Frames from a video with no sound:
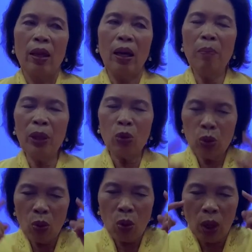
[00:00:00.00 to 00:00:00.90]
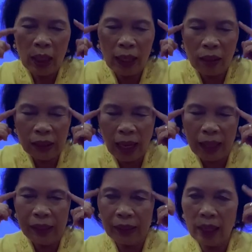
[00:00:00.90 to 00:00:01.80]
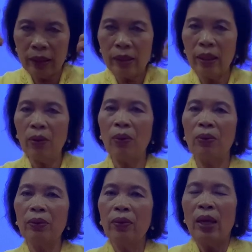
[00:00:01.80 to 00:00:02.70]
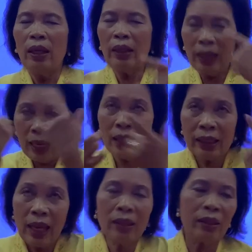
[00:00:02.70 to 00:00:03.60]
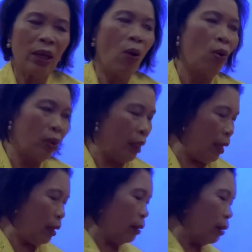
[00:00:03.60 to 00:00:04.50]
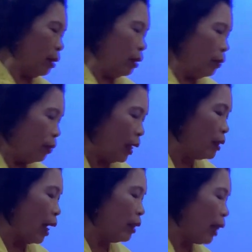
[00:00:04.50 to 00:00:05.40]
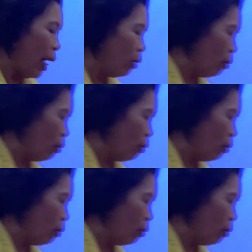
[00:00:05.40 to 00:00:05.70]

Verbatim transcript: แล้วมนุษย์ทุกคนเนี่ยก็ใช้เซนส์ที่หกทีนี้ไอ้เซนส์ที่หกเนี่ยในสายตาข